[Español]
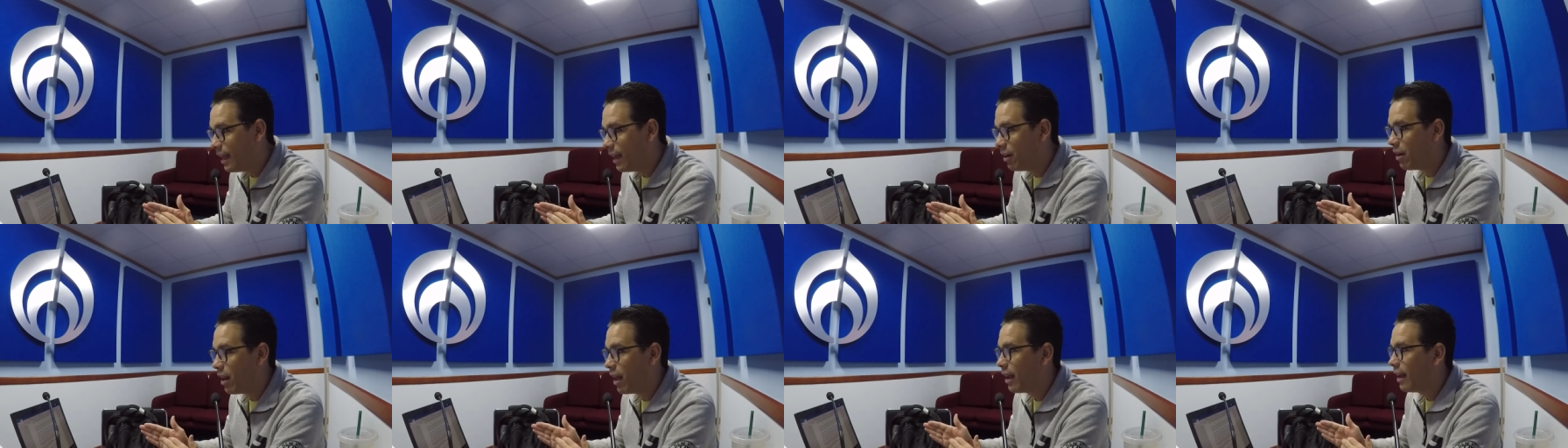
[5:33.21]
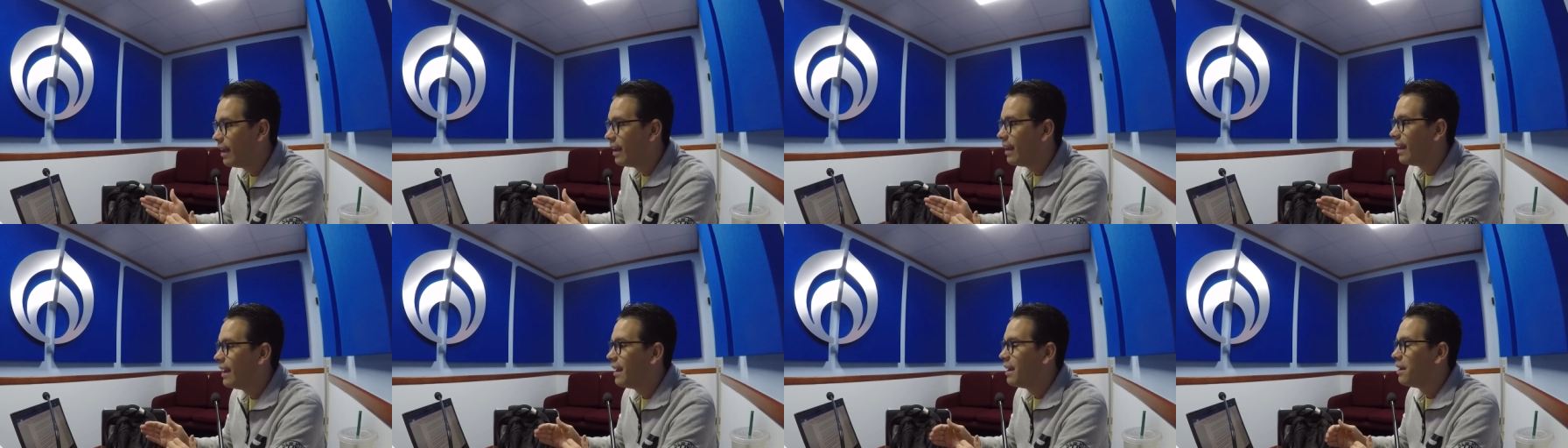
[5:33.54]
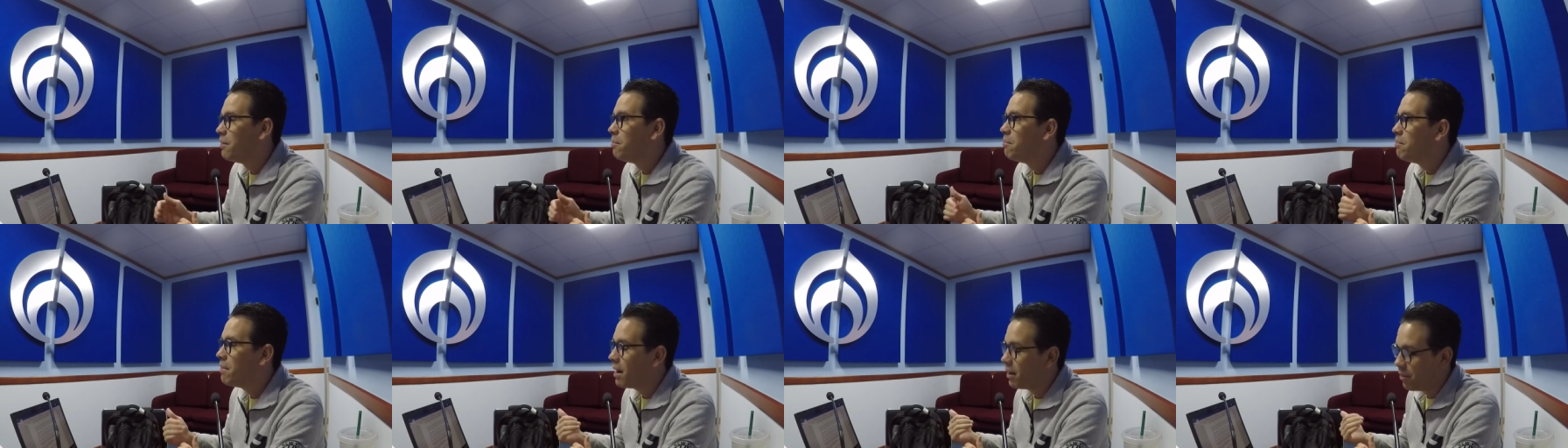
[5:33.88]
Ahora,
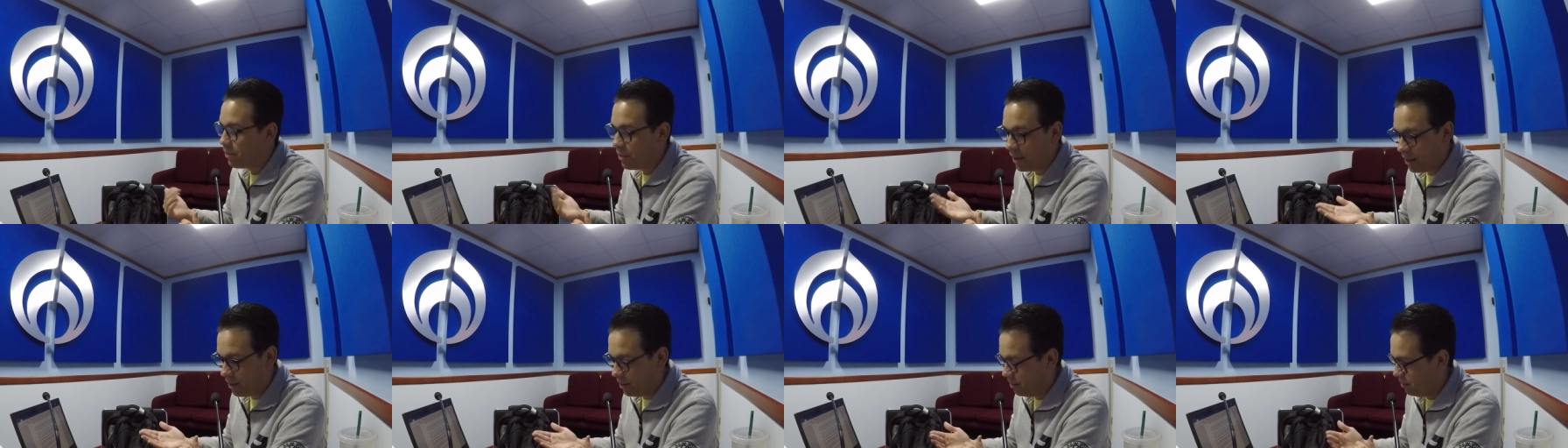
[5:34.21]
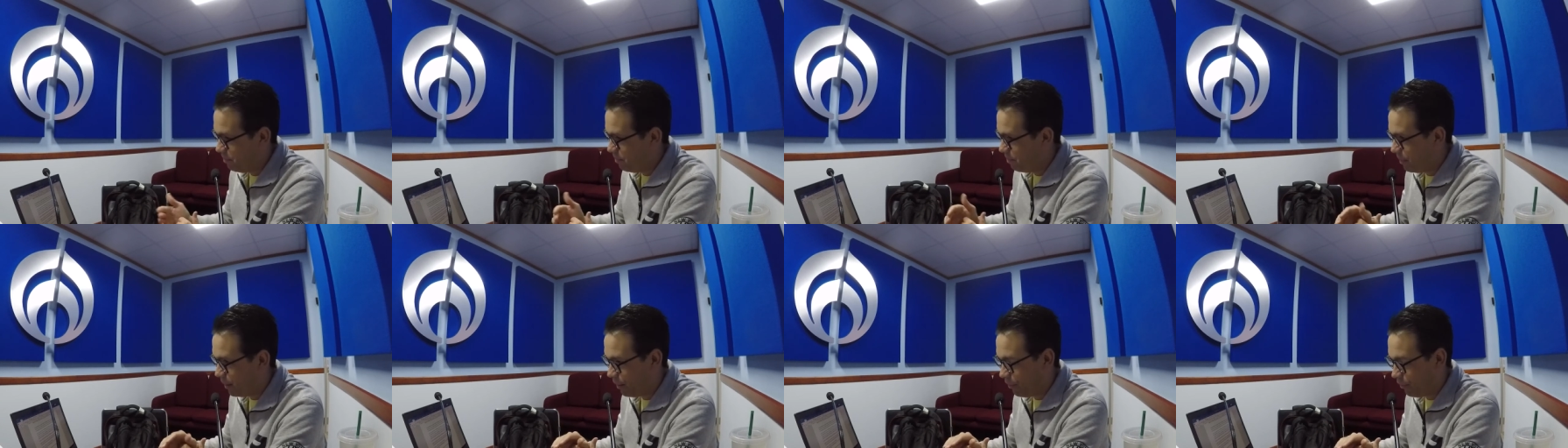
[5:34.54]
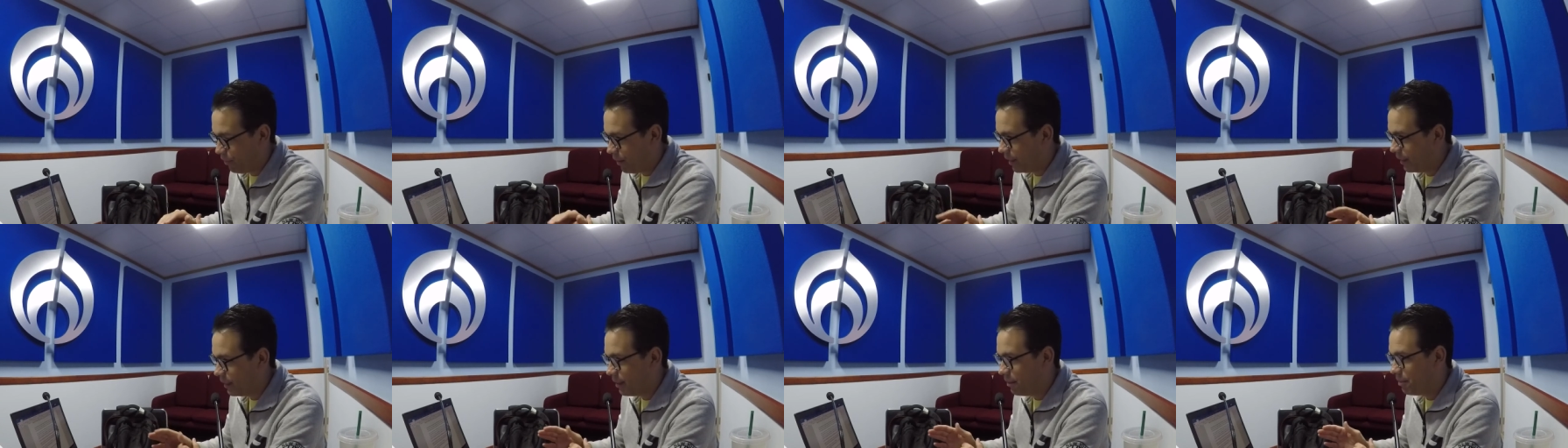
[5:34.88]
me acuerdo
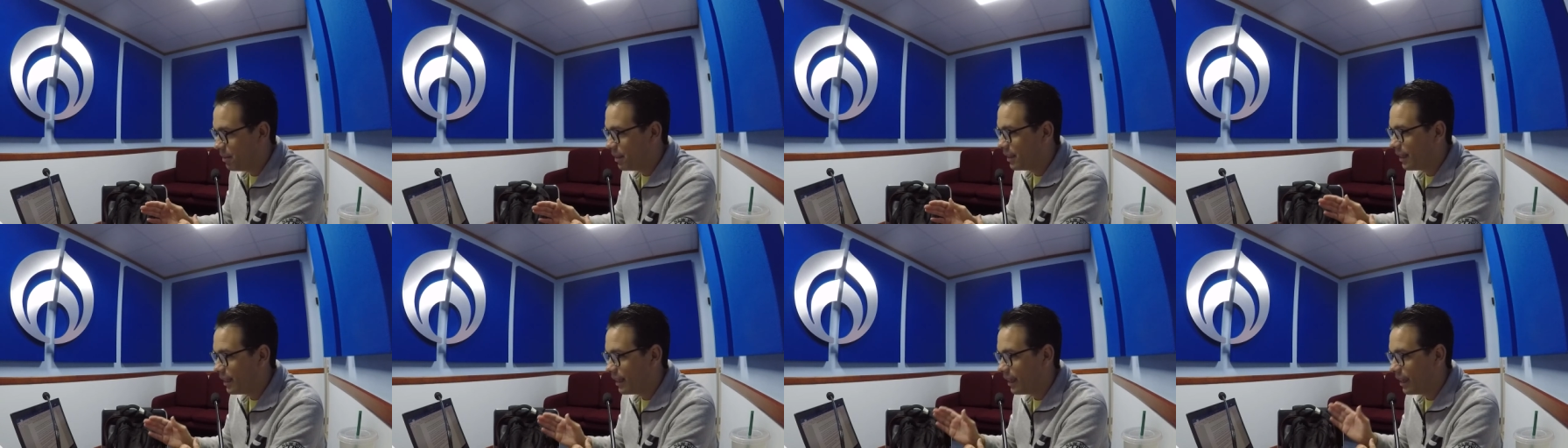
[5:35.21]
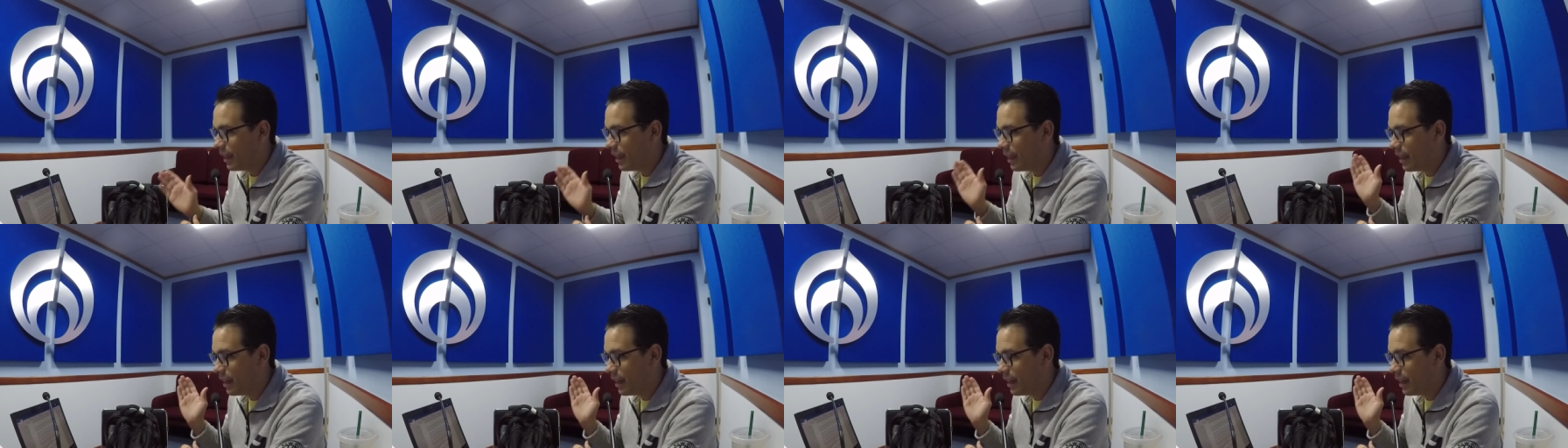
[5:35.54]
perfectamente que